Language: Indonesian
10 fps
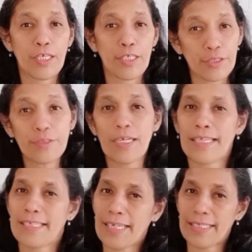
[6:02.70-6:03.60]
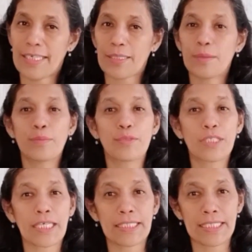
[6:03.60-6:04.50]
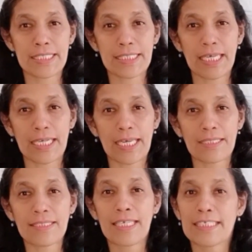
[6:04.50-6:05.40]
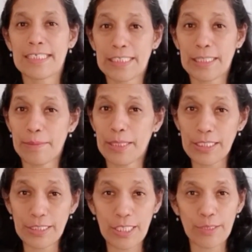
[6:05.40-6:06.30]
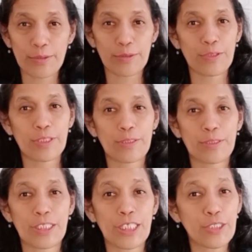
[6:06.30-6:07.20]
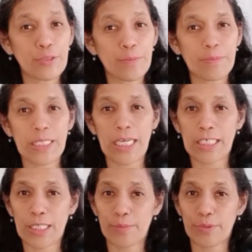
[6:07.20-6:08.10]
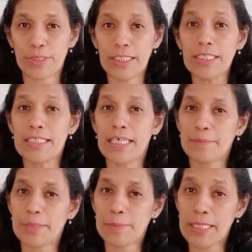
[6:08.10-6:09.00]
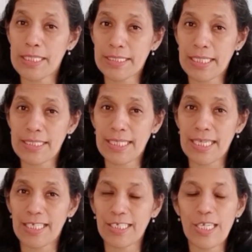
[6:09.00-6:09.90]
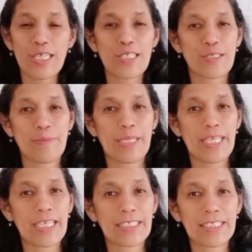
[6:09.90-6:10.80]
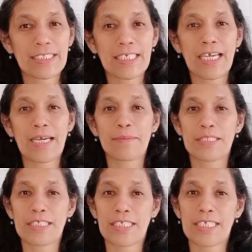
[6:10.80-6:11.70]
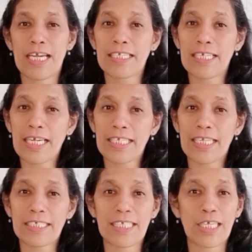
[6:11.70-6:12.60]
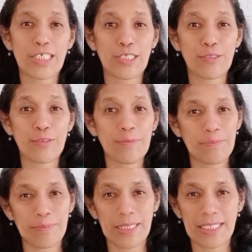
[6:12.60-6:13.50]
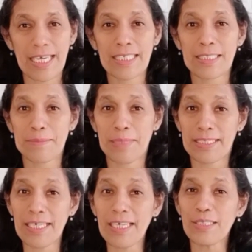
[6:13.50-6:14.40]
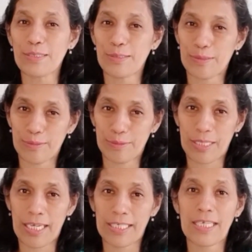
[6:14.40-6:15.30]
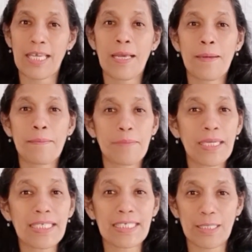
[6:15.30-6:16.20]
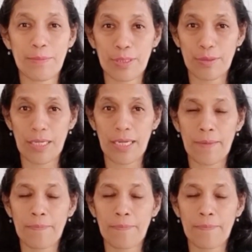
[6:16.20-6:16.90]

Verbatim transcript: Yuk anak-anak, mulai dari sekarang kita belajar untuk hidup berakal budi dan berbelas kasihan supaya kita menjadi anak-anak yang hidup benar di mata Tuhan. Mari kita berdoa.